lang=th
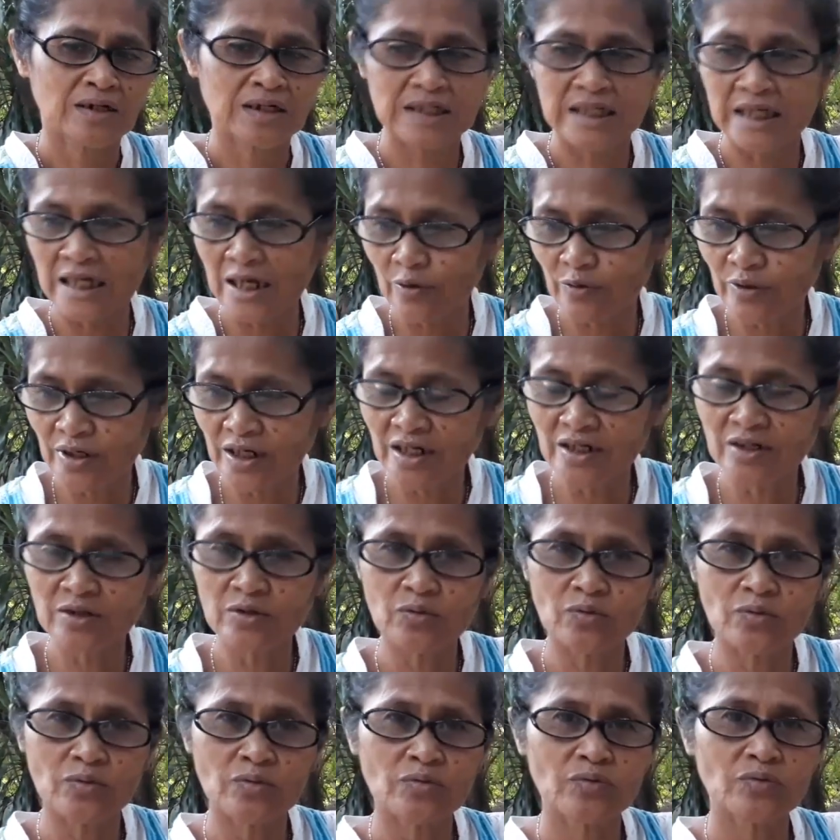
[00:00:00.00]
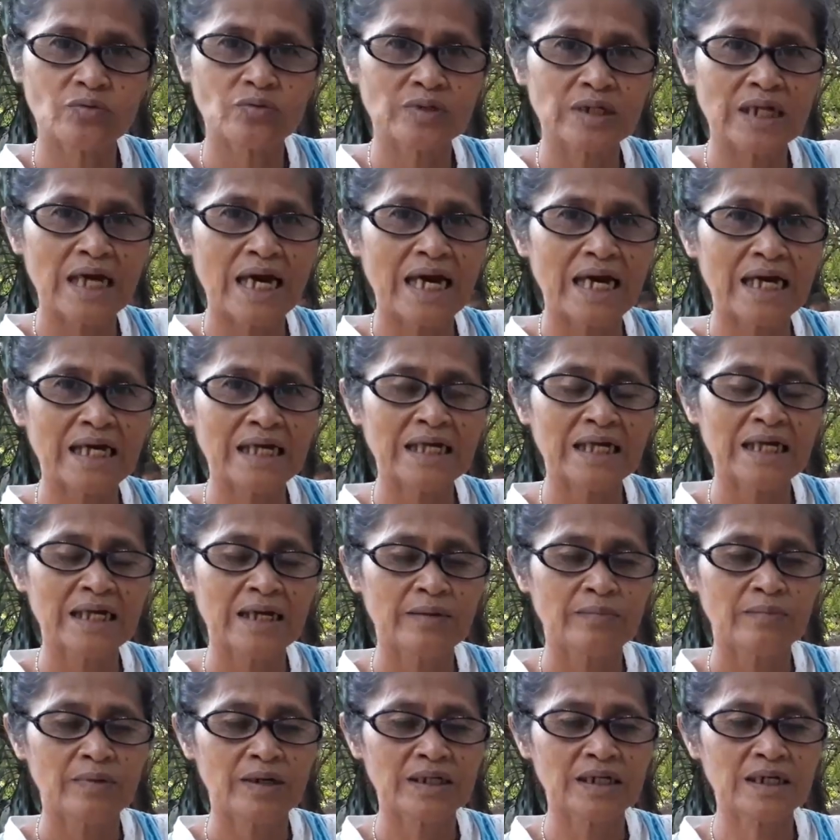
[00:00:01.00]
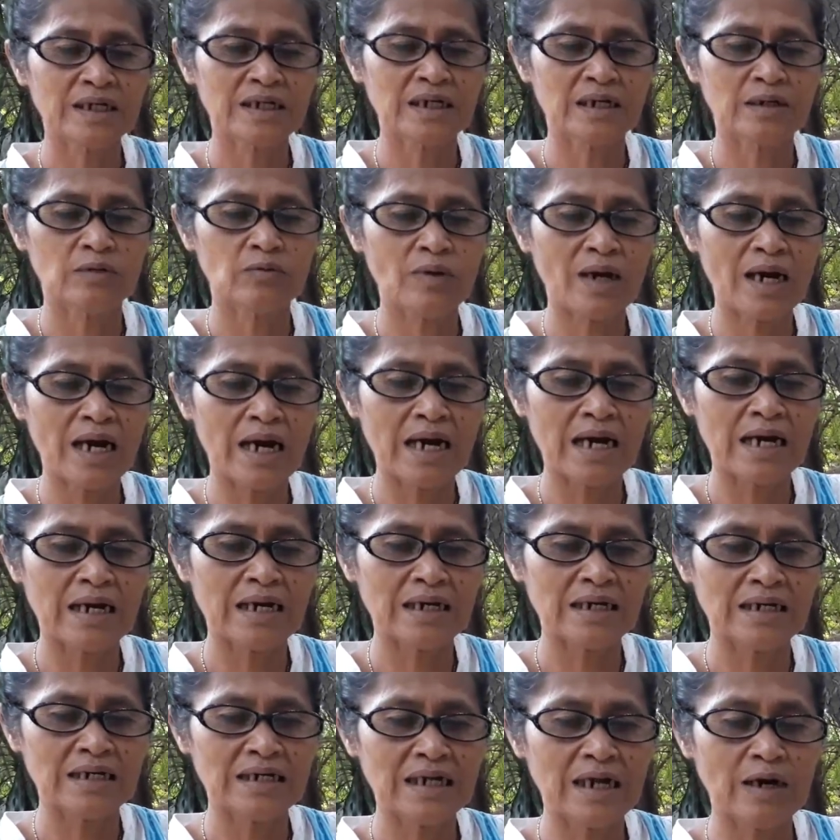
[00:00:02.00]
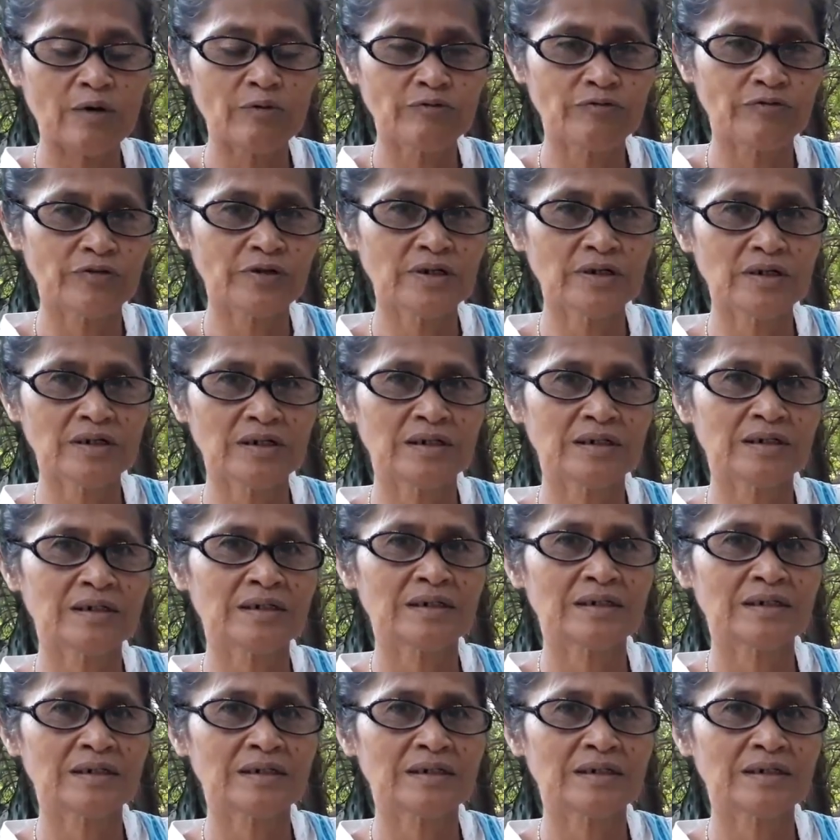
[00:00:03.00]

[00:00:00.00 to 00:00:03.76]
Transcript: ที่เราเดินอยู่นะคะแล้วถ้าเกิดว่าเราฝืน